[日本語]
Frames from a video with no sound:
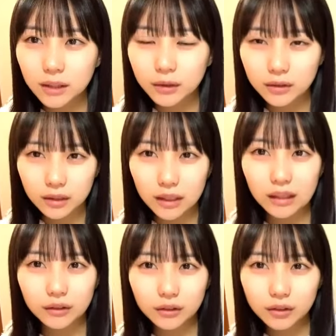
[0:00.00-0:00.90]
アイドルな
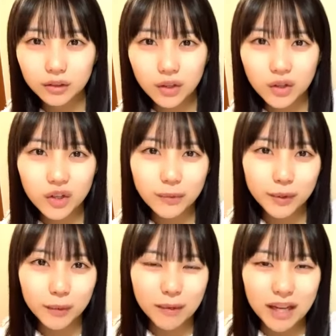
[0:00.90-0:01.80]
らぬショールーム
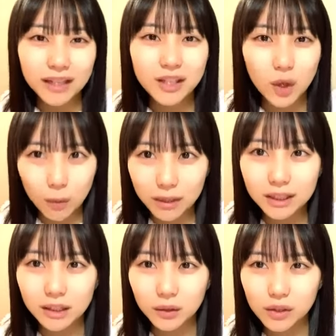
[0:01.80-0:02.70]
の毎日おば
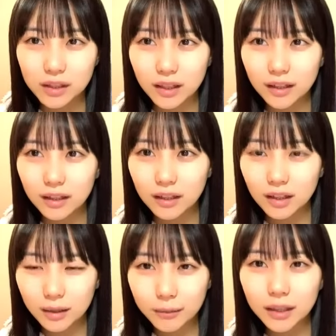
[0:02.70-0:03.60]
さんとして
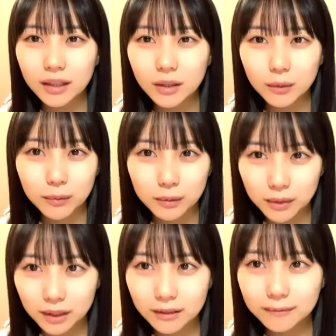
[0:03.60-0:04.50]
頑張りたいと思い
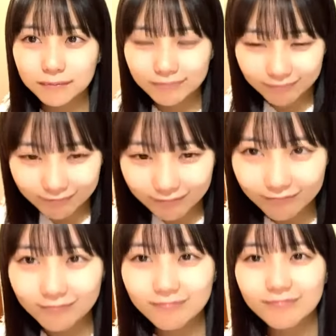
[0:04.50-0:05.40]
ます
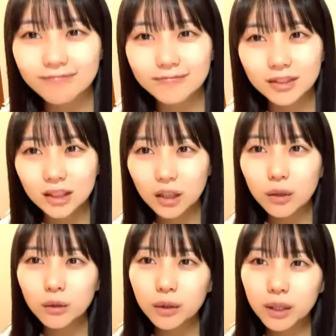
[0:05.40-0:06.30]
先
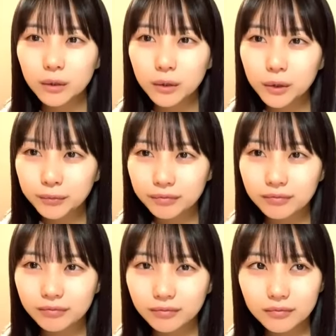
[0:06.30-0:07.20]
ほどあの
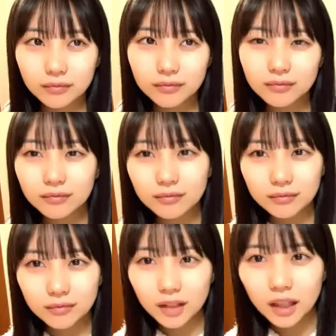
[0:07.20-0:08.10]

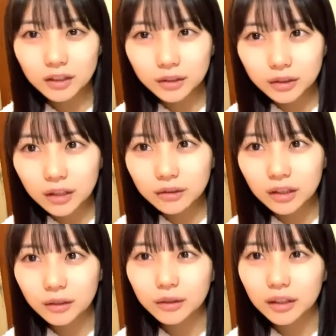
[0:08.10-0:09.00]
ハッシュタグ
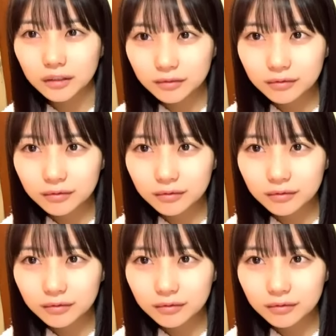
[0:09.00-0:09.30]
などで